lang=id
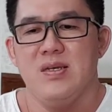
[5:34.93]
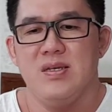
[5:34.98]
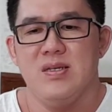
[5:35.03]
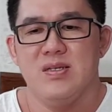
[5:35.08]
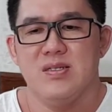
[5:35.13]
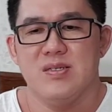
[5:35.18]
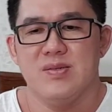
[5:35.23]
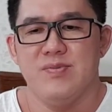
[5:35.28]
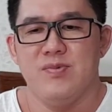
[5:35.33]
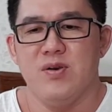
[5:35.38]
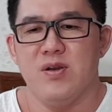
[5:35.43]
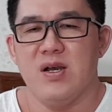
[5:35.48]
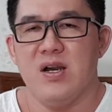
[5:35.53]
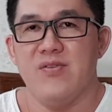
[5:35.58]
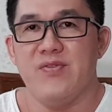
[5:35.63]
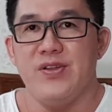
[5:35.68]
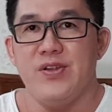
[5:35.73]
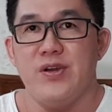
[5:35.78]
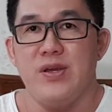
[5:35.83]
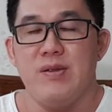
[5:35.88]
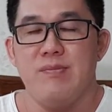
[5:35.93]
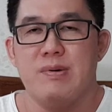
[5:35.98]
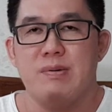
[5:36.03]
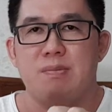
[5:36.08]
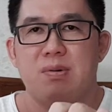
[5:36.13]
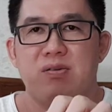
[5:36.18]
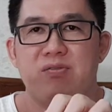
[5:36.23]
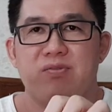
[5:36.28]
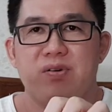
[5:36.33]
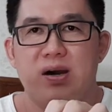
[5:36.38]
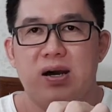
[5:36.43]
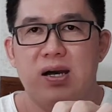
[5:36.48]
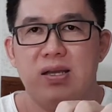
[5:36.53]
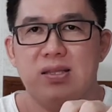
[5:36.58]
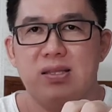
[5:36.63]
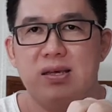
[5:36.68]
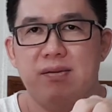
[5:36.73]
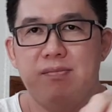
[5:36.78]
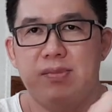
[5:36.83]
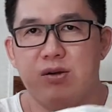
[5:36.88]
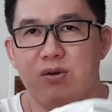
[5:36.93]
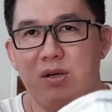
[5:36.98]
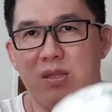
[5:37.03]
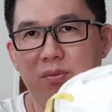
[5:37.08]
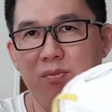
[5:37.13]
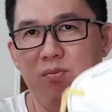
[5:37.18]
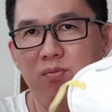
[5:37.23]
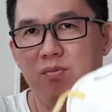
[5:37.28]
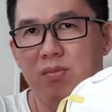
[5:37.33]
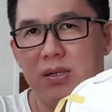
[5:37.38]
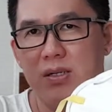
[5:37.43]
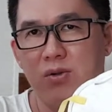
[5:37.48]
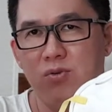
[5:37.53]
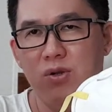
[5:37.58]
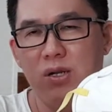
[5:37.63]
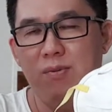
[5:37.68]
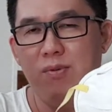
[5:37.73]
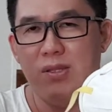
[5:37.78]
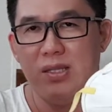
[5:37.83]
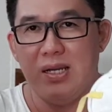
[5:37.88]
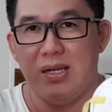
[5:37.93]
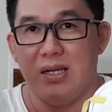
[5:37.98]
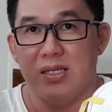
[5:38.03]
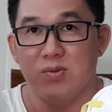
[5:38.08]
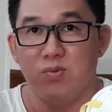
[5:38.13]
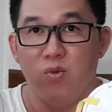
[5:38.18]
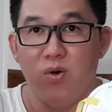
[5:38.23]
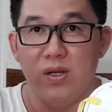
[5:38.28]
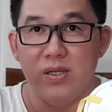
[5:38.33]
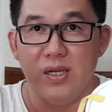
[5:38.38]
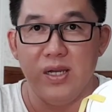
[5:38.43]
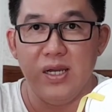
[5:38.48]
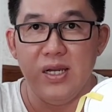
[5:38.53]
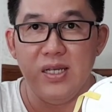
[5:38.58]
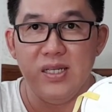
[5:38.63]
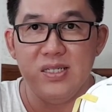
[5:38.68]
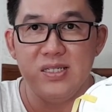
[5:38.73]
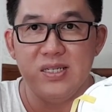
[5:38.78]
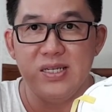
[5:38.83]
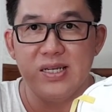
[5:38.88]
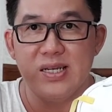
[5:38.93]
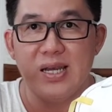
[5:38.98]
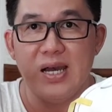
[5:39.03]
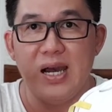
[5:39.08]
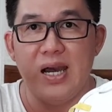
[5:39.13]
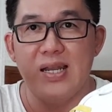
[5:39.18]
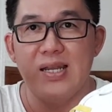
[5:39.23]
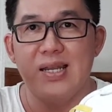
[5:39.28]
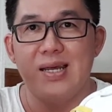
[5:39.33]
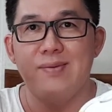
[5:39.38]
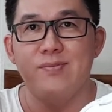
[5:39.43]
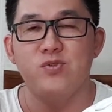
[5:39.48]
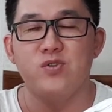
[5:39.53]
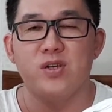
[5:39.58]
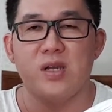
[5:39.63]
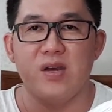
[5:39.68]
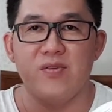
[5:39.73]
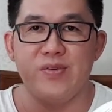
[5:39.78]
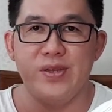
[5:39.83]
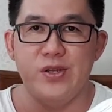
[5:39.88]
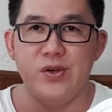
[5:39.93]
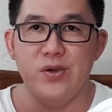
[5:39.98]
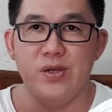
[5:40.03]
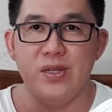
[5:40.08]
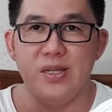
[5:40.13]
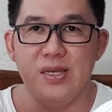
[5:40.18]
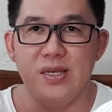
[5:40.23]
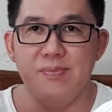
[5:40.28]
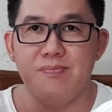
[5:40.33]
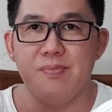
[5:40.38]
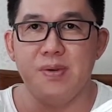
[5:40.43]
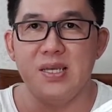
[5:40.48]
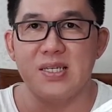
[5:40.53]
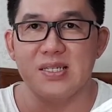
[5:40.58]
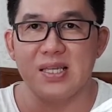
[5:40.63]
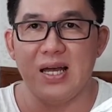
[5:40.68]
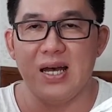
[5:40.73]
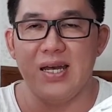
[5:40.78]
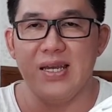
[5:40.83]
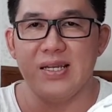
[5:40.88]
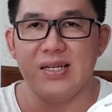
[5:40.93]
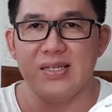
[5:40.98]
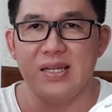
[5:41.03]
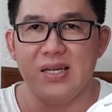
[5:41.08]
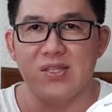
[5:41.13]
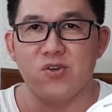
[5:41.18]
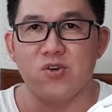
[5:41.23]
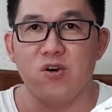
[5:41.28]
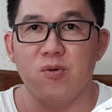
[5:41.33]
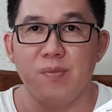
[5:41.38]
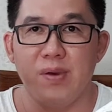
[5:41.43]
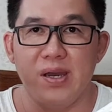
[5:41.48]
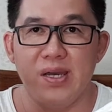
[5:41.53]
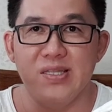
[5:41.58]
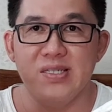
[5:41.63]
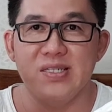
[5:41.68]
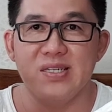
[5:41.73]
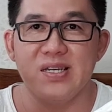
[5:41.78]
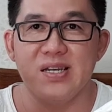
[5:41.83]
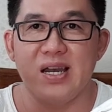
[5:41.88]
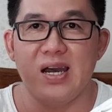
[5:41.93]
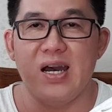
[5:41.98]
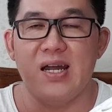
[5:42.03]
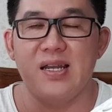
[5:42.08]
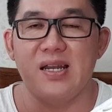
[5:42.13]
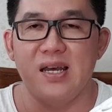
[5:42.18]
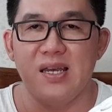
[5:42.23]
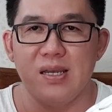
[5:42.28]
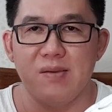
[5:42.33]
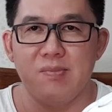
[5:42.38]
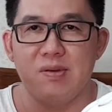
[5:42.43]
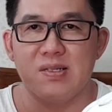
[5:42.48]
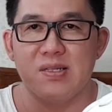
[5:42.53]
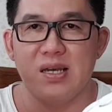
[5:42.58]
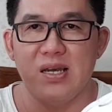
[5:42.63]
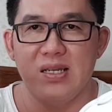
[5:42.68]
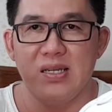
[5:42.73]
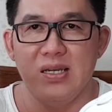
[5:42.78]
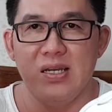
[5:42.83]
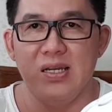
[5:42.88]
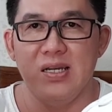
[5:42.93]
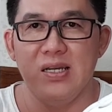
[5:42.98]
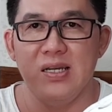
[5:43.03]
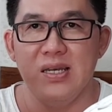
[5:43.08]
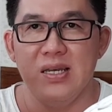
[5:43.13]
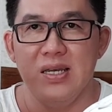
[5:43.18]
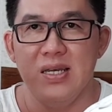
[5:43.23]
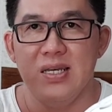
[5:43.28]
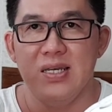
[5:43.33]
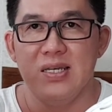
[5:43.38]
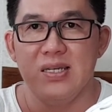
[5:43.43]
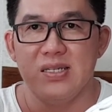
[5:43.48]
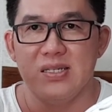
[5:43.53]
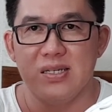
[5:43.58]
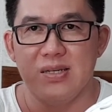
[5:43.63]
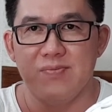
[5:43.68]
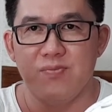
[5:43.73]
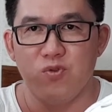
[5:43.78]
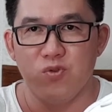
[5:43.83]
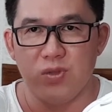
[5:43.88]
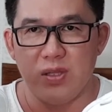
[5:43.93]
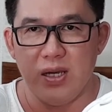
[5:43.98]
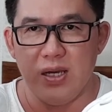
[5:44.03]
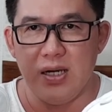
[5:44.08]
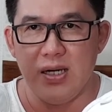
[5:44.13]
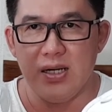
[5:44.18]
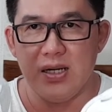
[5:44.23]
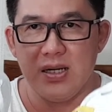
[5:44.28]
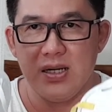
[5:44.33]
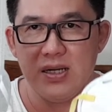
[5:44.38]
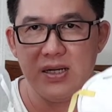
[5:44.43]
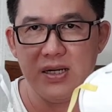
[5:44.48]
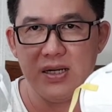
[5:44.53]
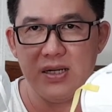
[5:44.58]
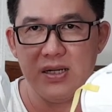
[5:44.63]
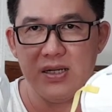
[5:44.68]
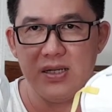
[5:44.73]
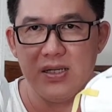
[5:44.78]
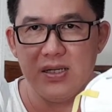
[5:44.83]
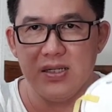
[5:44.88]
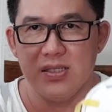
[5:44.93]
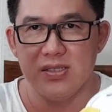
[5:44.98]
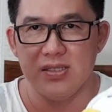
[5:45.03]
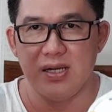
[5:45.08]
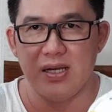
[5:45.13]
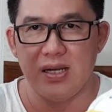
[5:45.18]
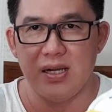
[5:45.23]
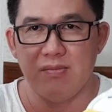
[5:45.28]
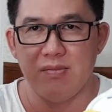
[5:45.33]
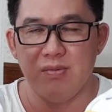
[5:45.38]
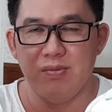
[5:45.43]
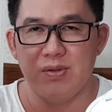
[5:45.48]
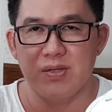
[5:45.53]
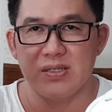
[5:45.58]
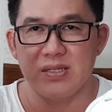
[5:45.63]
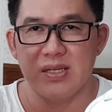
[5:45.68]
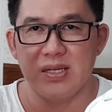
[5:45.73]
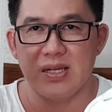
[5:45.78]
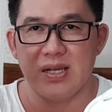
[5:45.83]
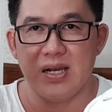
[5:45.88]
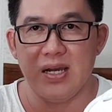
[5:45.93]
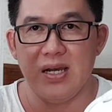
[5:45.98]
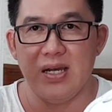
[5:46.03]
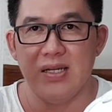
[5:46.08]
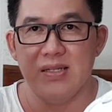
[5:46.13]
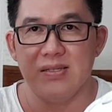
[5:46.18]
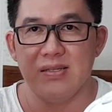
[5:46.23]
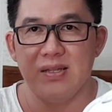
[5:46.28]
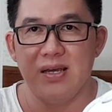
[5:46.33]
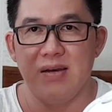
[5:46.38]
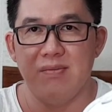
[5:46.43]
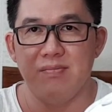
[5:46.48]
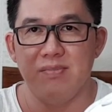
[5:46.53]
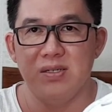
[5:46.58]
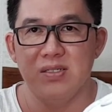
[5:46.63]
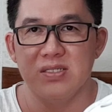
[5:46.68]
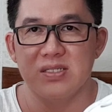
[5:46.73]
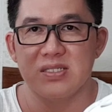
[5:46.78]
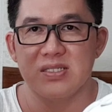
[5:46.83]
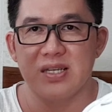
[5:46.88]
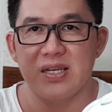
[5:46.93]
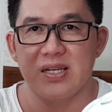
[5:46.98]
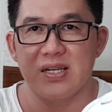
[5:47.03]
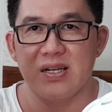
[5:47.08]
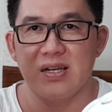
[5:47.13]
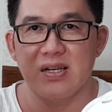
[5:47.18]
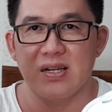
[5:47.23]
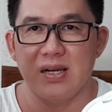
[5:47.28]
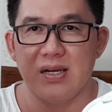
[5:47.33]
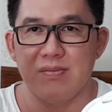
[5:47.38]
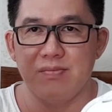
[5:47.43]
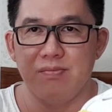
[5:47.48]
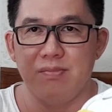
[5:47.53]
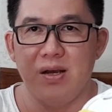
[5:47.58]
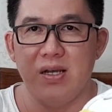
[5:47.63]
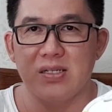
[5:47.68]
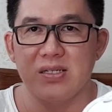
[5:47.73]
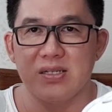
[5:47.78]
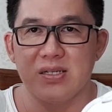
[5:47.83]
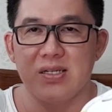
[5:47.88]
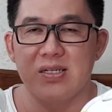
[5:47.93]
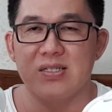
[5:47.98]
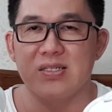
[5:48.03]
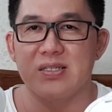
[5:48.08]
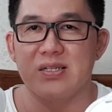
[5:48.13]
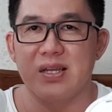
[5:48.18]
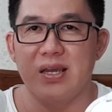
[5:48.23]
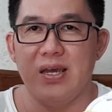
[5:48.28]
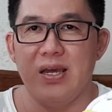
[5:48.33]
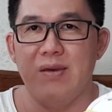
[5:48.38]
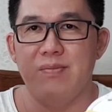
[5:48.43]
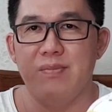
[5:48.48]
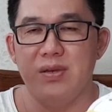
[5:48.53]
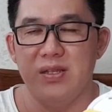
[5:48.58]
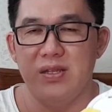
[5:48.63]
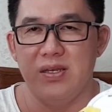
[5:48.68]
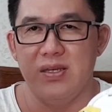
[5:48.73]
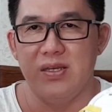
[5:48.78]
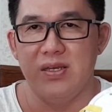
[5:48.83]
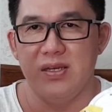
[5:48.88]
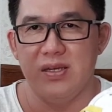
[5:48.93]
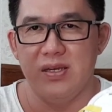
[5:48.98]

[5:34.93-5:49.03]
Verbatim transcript: semoga video ini bermanfaat dan berguna buat anda semuanya jika anda menyukai video ini please like dan komen jika anda ingin bertanya seputar cara membersihkan dan mensterilkan masker 3M ini